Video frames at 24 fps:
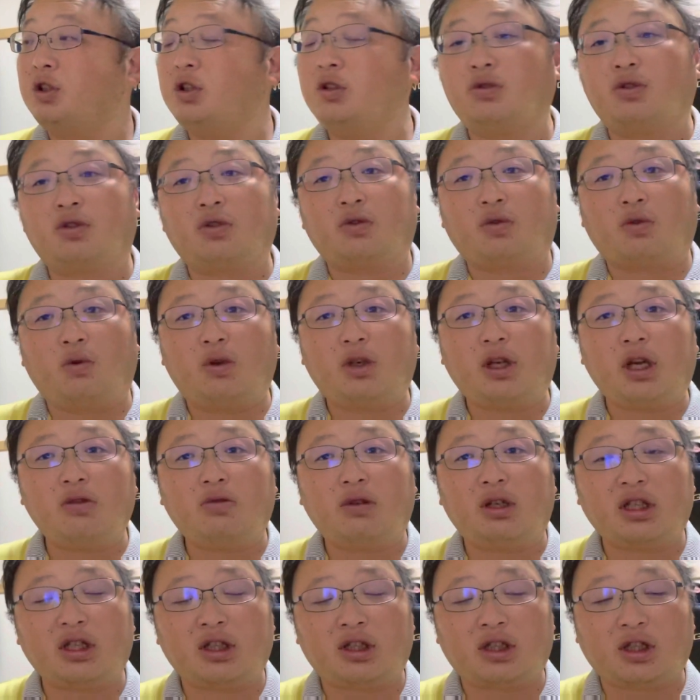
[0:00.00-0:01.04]
昨日ちょっと保険
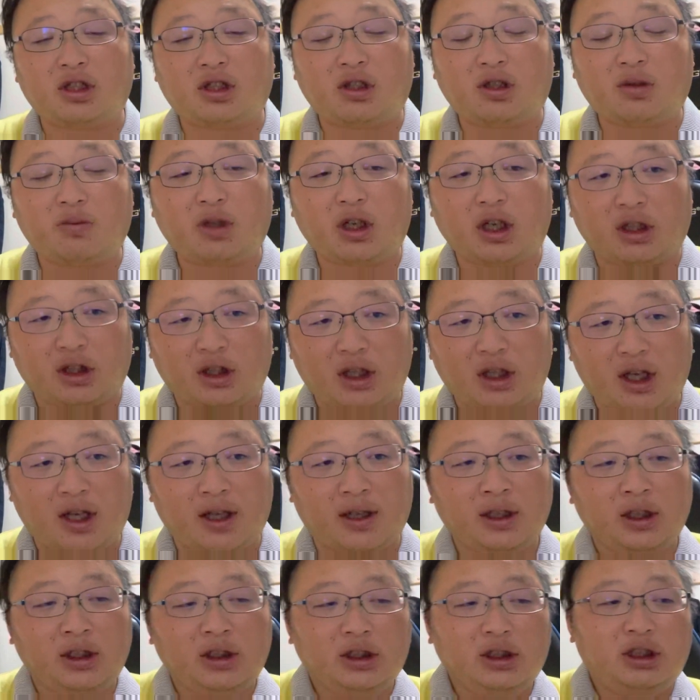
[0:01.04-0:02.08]
の話させてもらって、
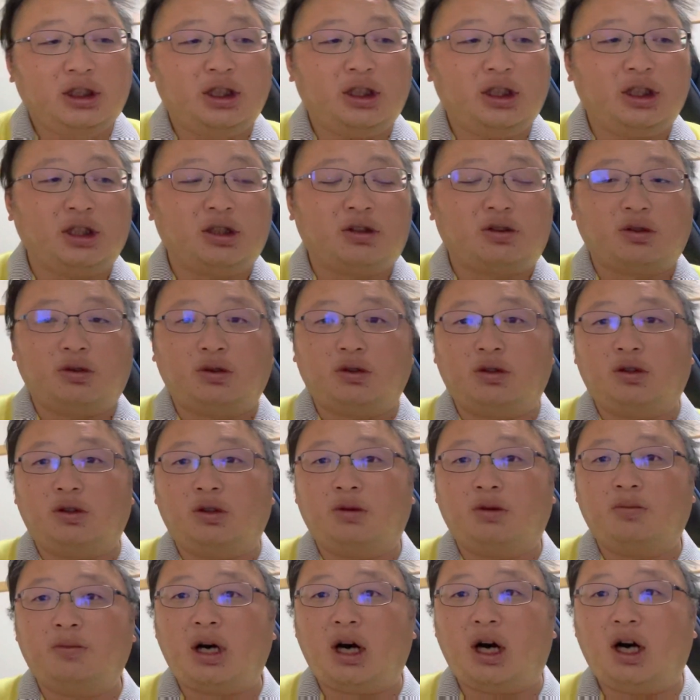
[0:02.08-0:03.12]
えっ、ー、
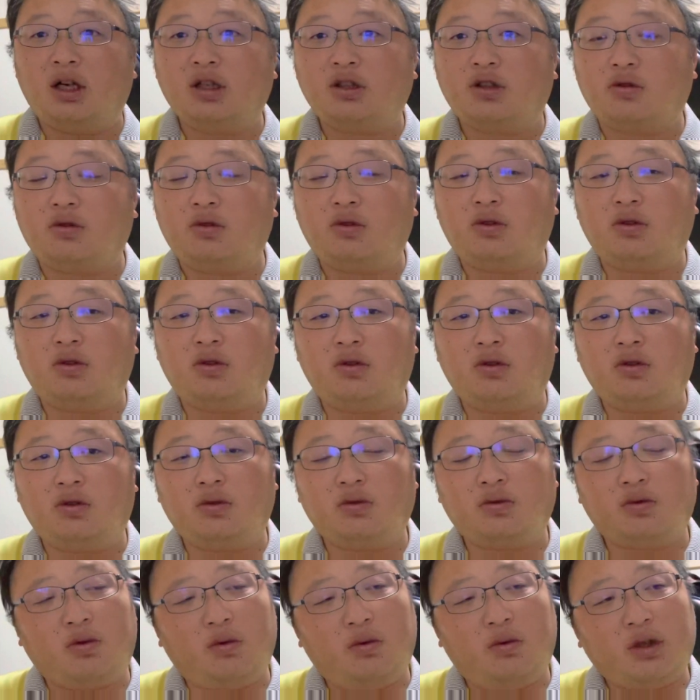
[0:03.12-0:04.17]
と、まあ、反響、
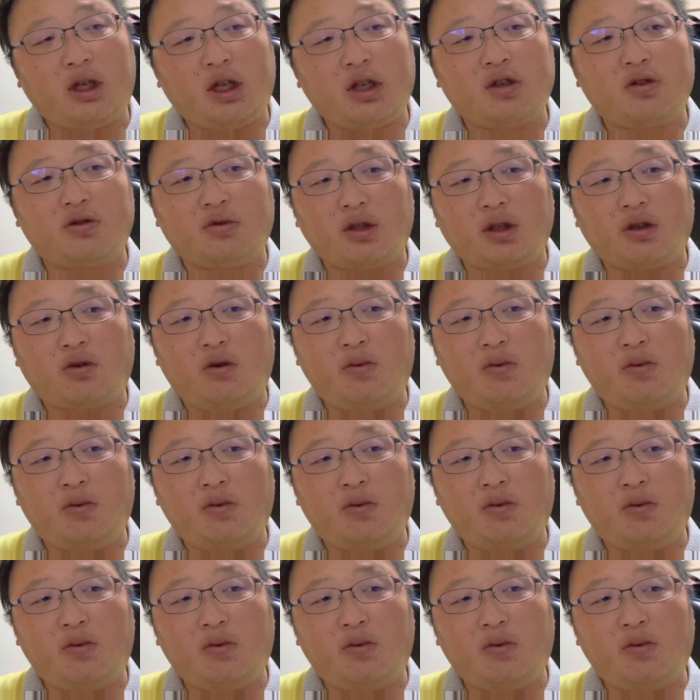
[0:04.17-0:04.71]
どうなんでしょうね。